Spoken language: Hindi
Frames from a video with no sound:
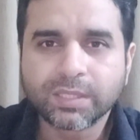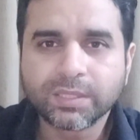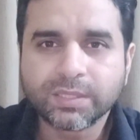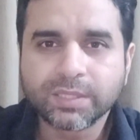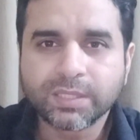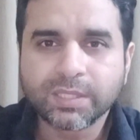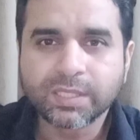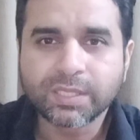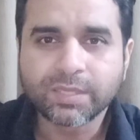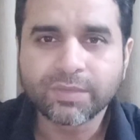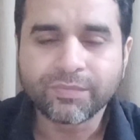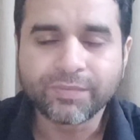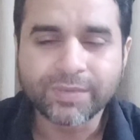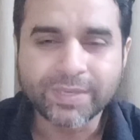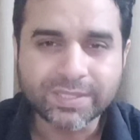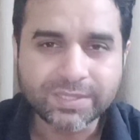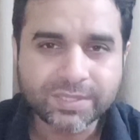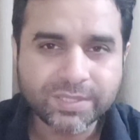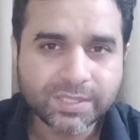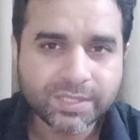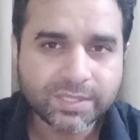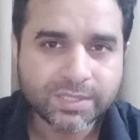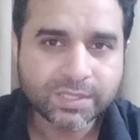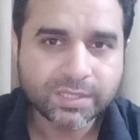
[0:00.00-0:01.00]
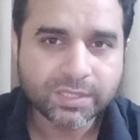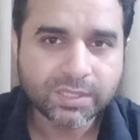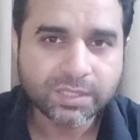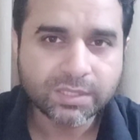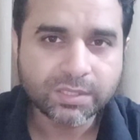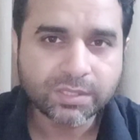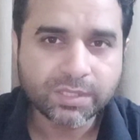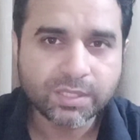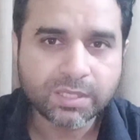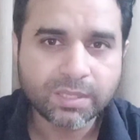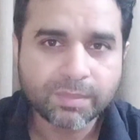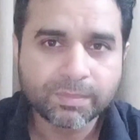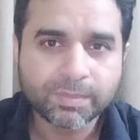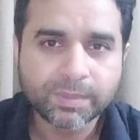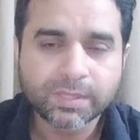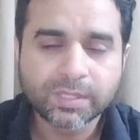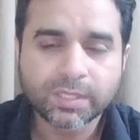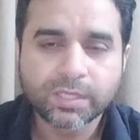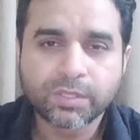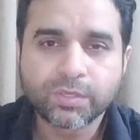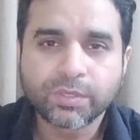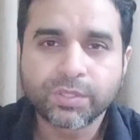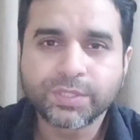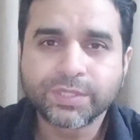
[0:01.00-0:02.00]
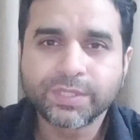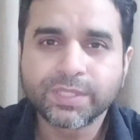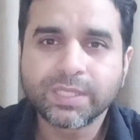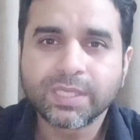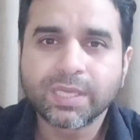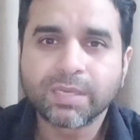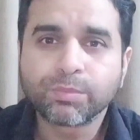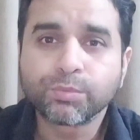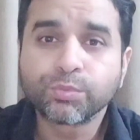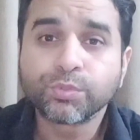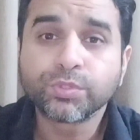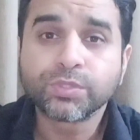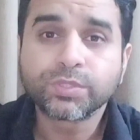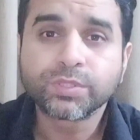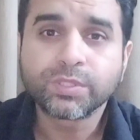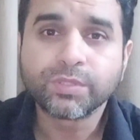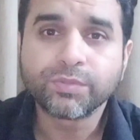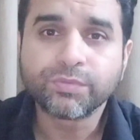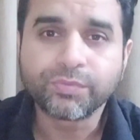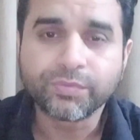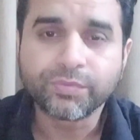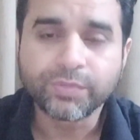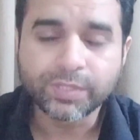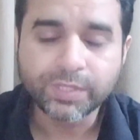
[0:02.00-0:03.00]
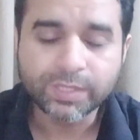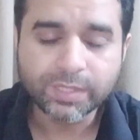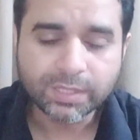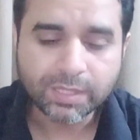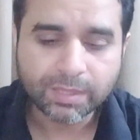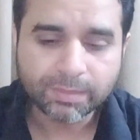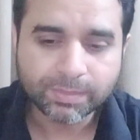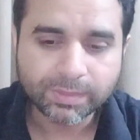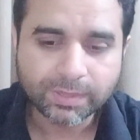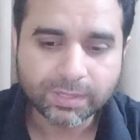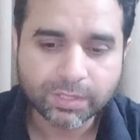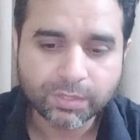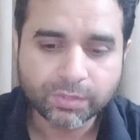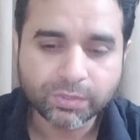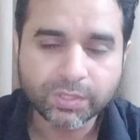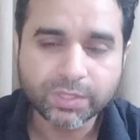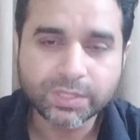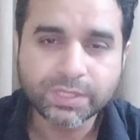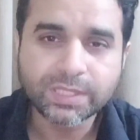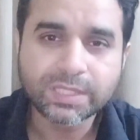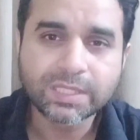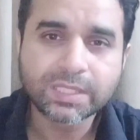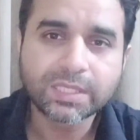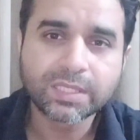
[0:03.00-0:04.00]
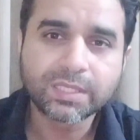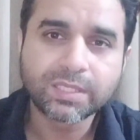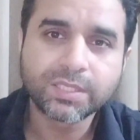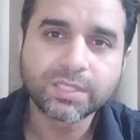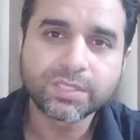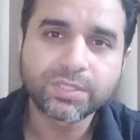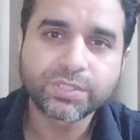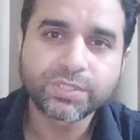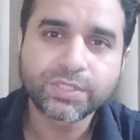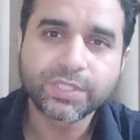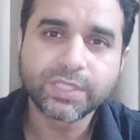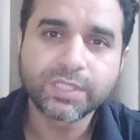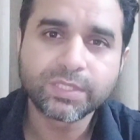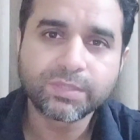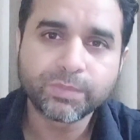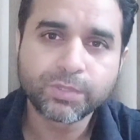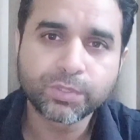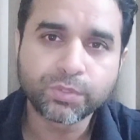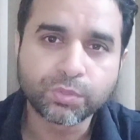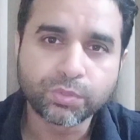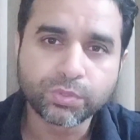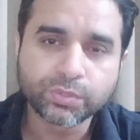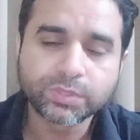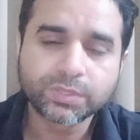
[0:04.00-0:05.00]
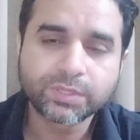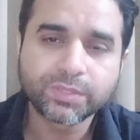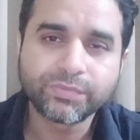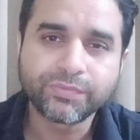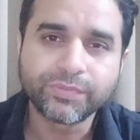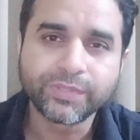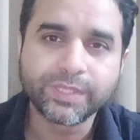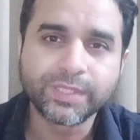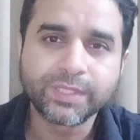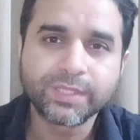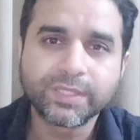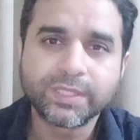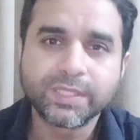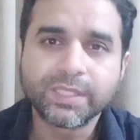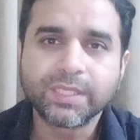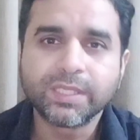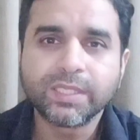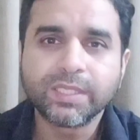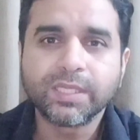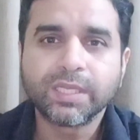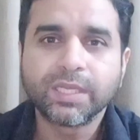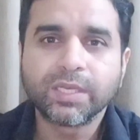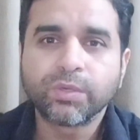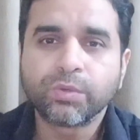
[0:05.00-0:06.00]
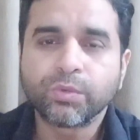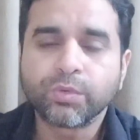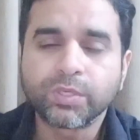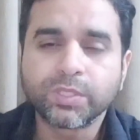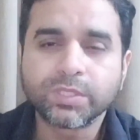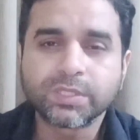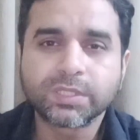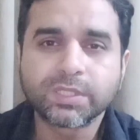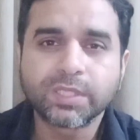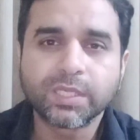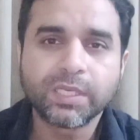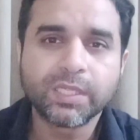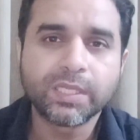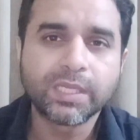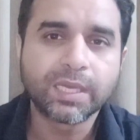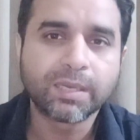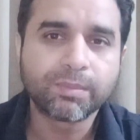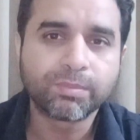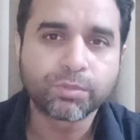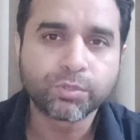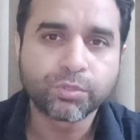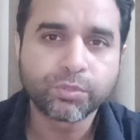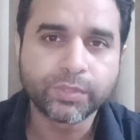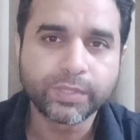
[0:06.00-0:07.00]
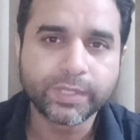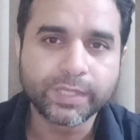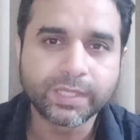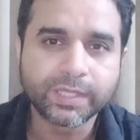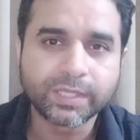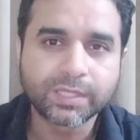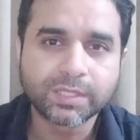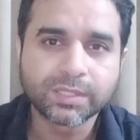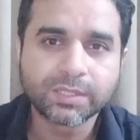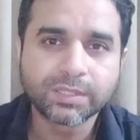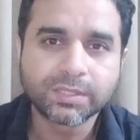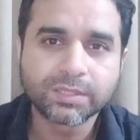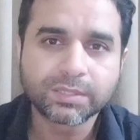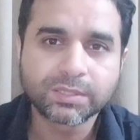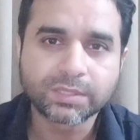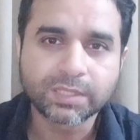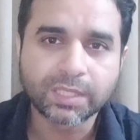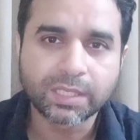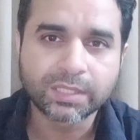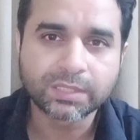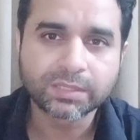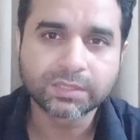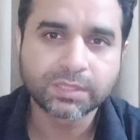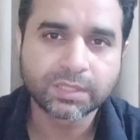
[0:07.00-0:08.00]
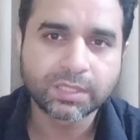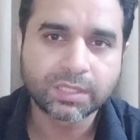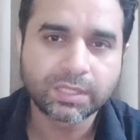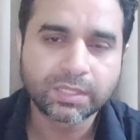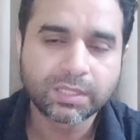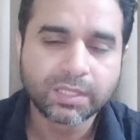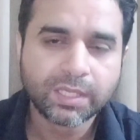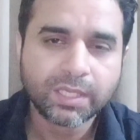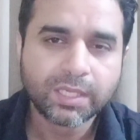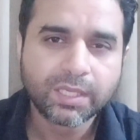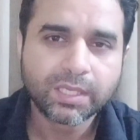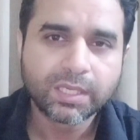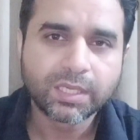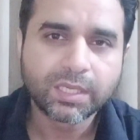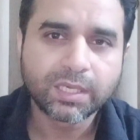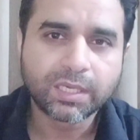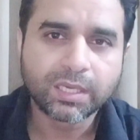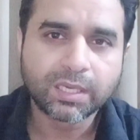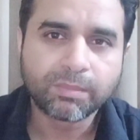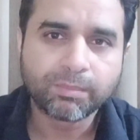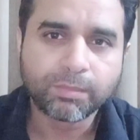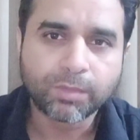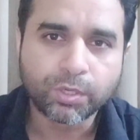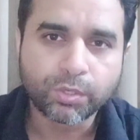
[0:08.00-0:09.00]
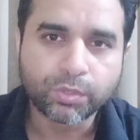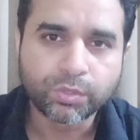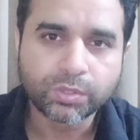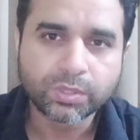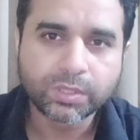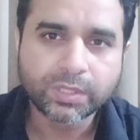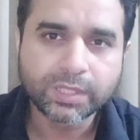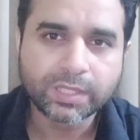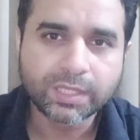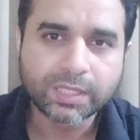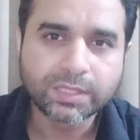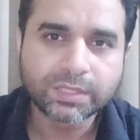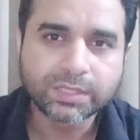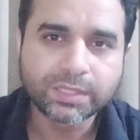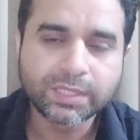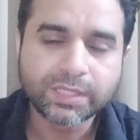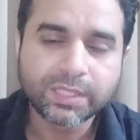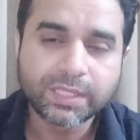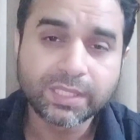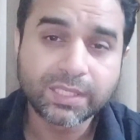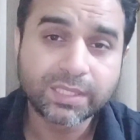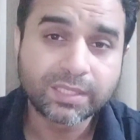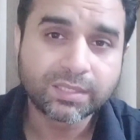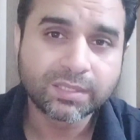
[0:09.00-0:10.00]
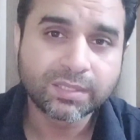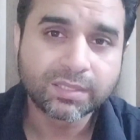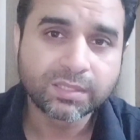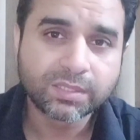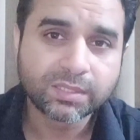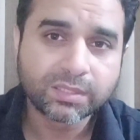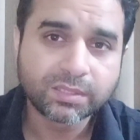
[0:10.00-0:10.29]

यानी कि वैक्सीनेशन का तरीका पता होना चाहिए आपको इसकी फीड का पता होना चाहिए कि किस स्टेज में कौन सी फीड देनी है और इसके लिए आपको एक साजगार माहौल देना चाहिए एक